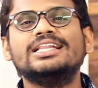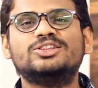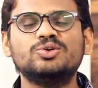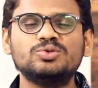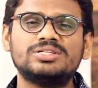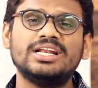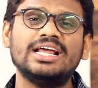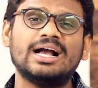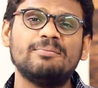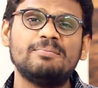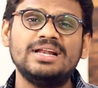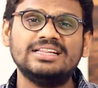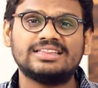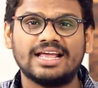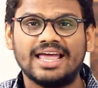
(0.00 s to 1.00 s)
कि दूसरी
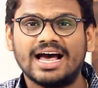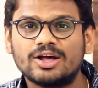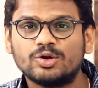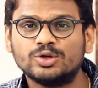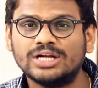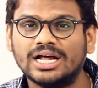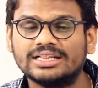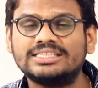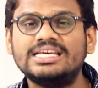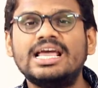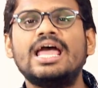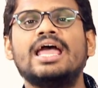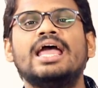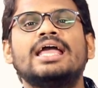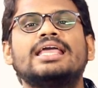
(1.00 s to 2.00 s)
कंपनी तैयार हो जाती
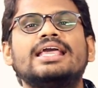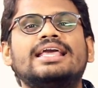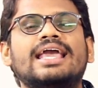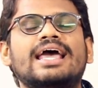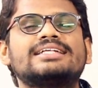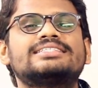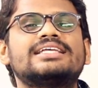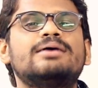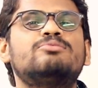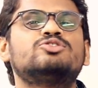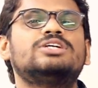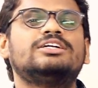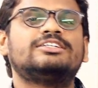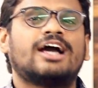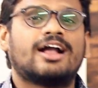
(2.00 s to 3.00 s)
है कि कैसे हम
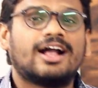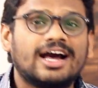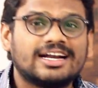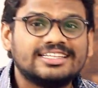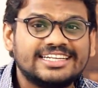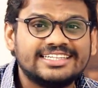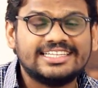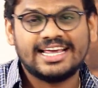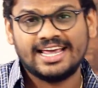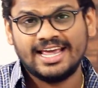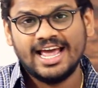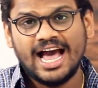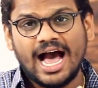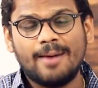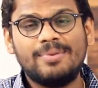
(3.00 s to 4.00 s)
उसे टक्कर दे
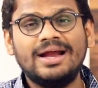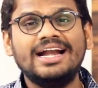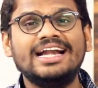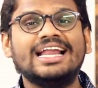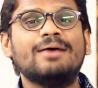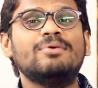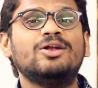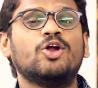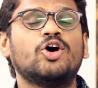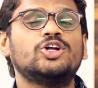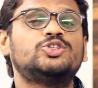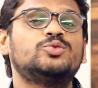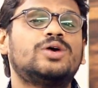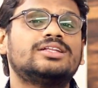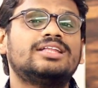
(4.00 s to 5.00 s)
दें अभी इंडिया में
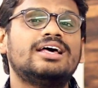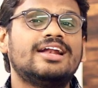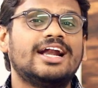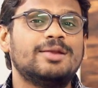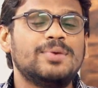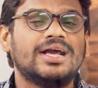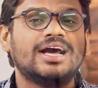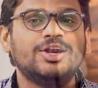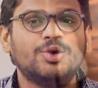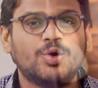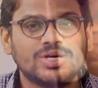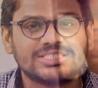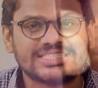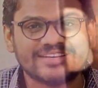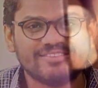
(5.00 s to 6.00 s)
लॉन्च हुआ था रेडमी का
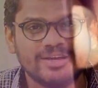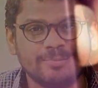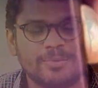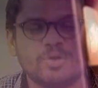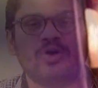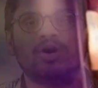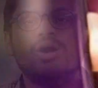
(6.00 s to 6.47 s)
नोट 7 प्रो